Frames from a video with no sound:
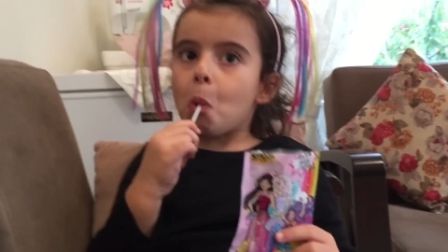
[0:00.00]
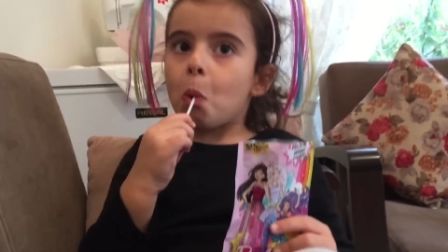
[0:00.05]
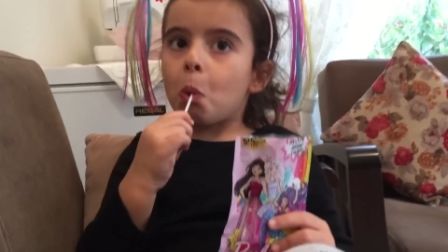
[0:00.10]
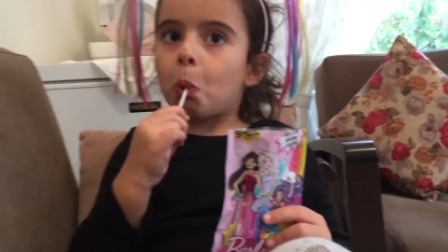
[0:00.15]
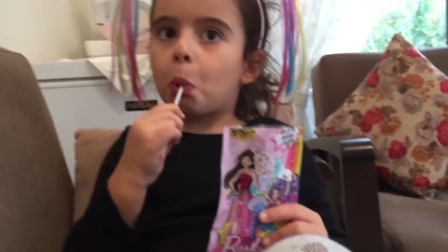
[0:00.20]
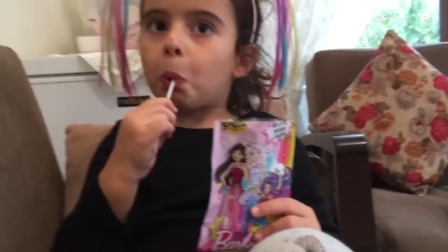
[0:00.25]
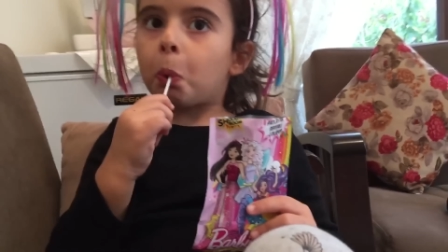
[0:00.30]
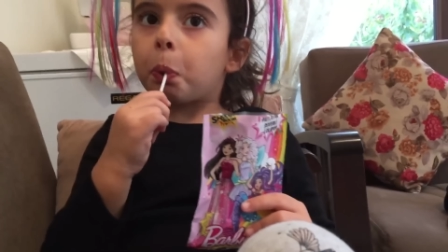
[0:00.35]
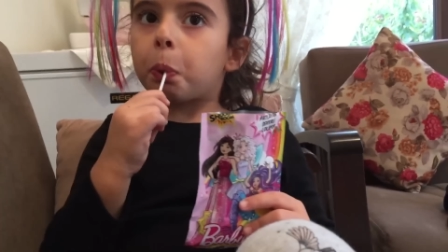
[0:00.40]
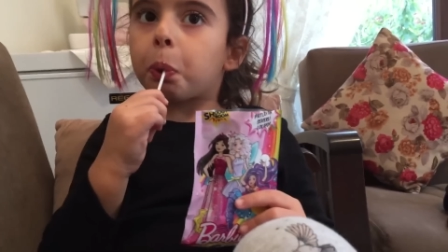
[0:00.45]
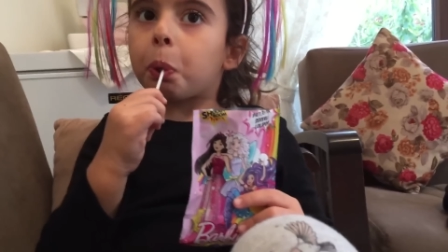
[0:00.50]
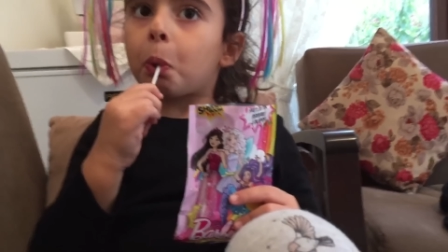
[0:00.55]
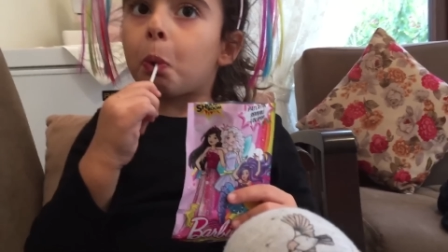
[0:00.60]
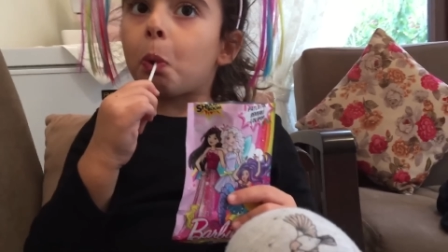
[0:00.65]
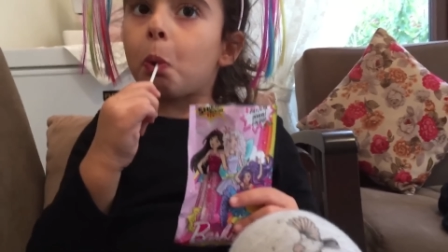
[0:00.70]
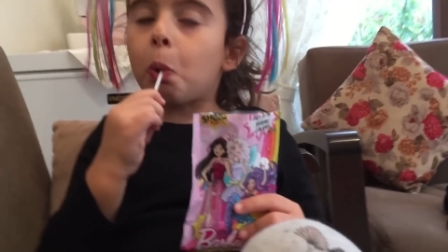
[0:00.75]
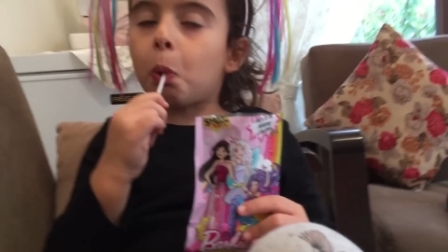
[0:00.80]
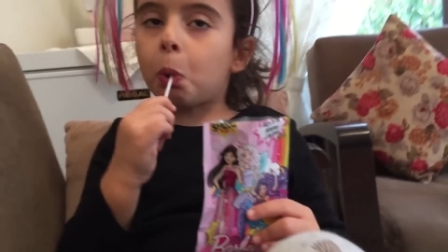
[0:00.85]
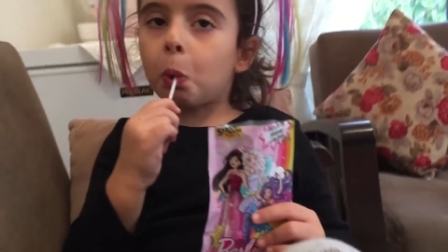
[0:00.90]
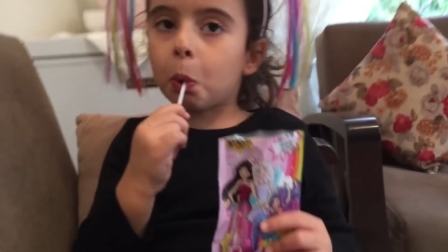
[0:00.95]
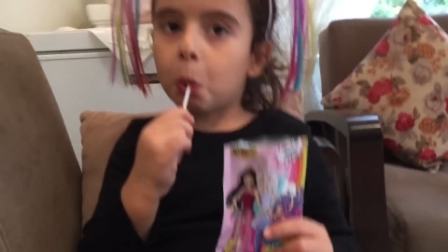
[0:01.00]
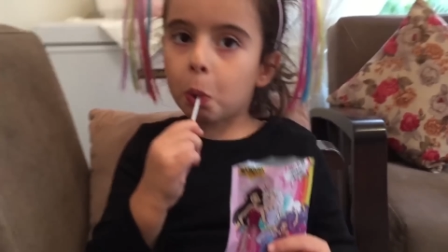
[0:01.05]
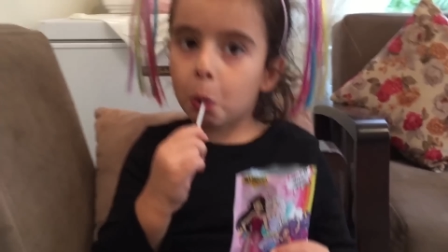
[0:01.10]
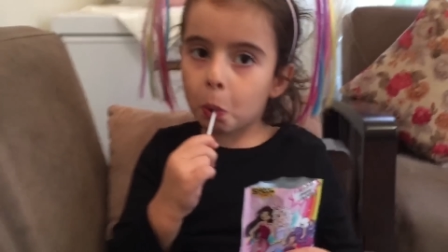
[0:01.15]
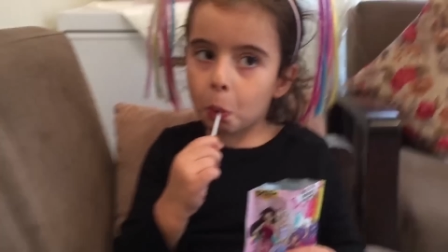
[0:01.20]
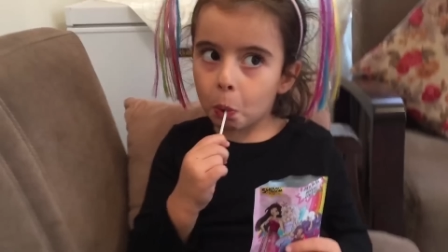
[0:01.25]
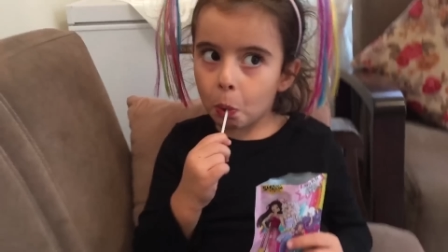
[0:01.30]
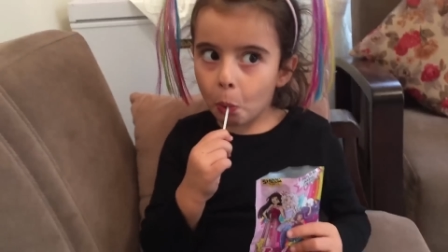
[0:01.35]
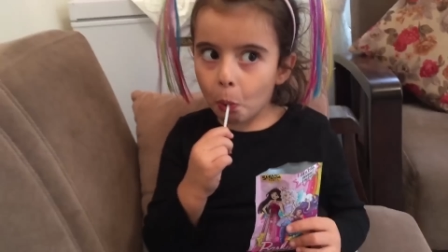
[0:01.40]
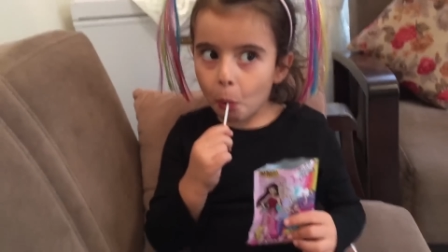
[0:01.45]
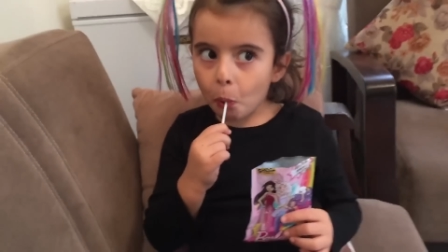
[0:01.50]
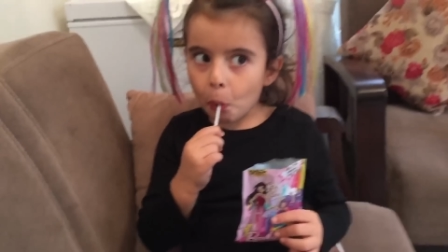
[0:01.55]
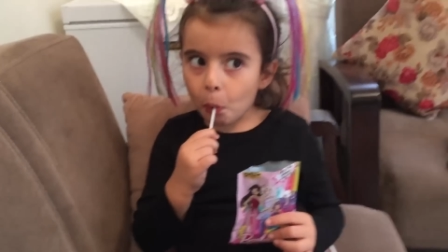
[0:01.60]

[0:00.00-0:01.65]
rüya tadına doyamadın galiba